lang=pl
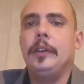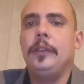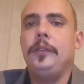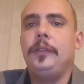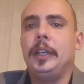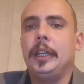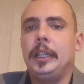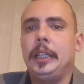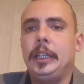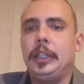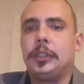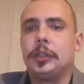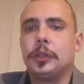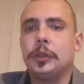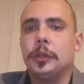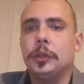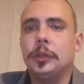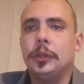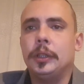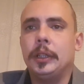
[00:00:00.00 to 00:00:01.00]

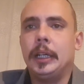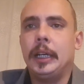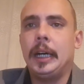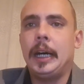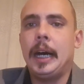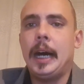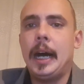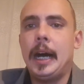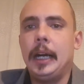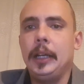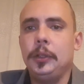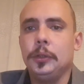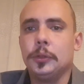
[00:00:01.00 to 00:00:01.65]
Wiedliczu a